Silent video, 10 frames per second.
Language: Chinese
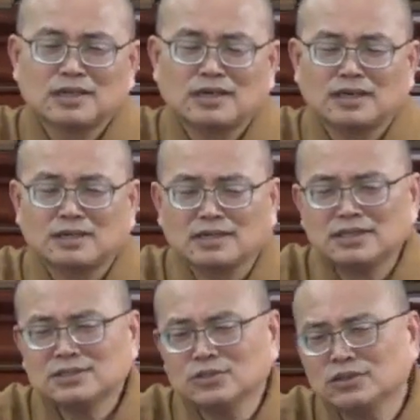啊，
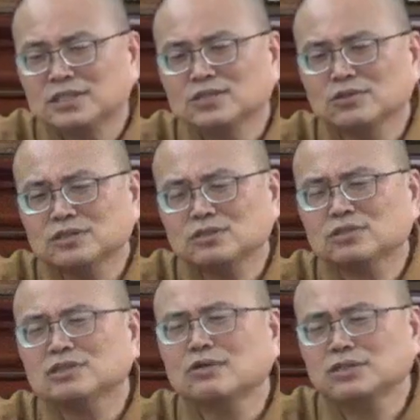那有一些东西就
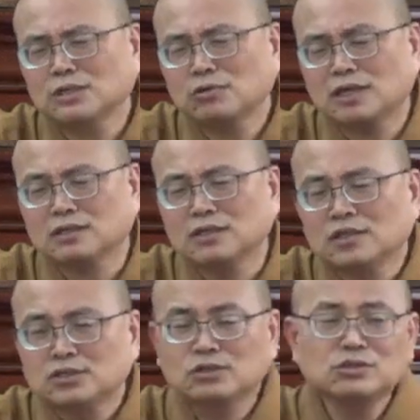是道教化的，
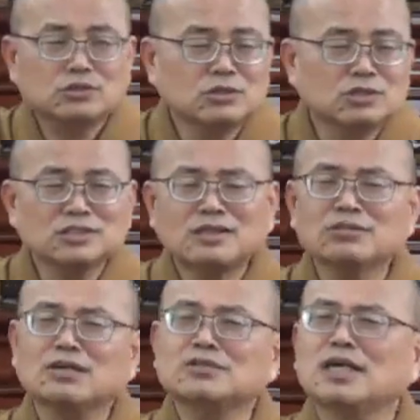久了久了就跟道
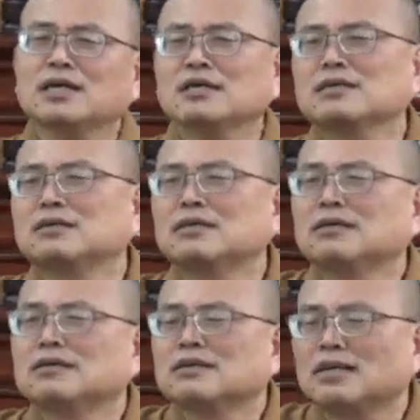教一样啊，
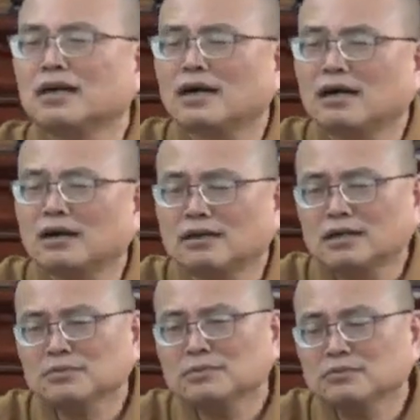啊，那
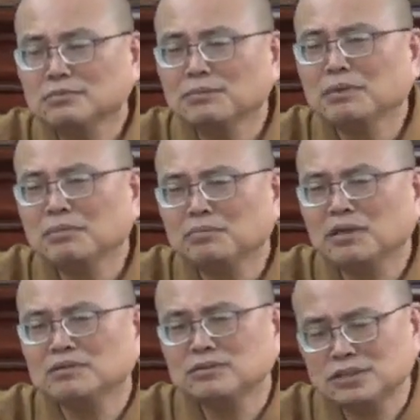慢慢慢
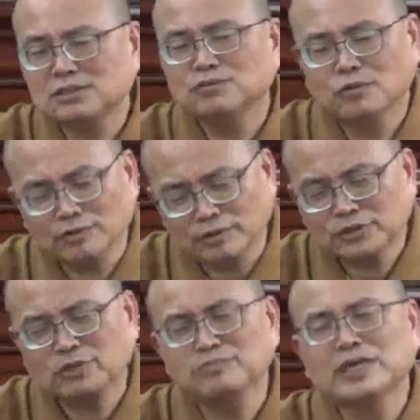慢，其实佛法会
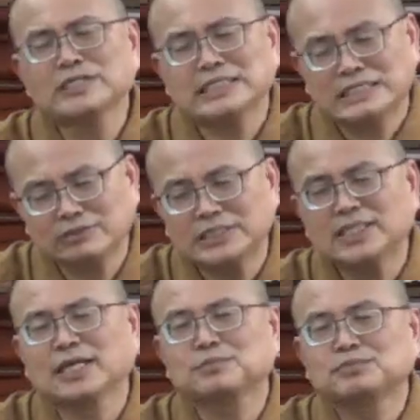衰败是因为这
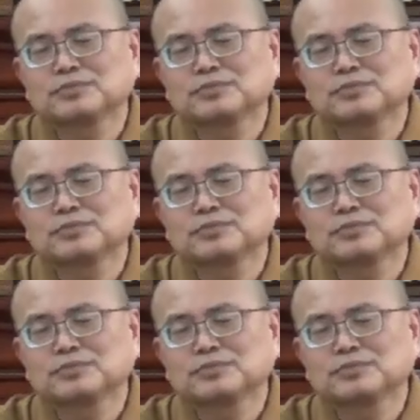样，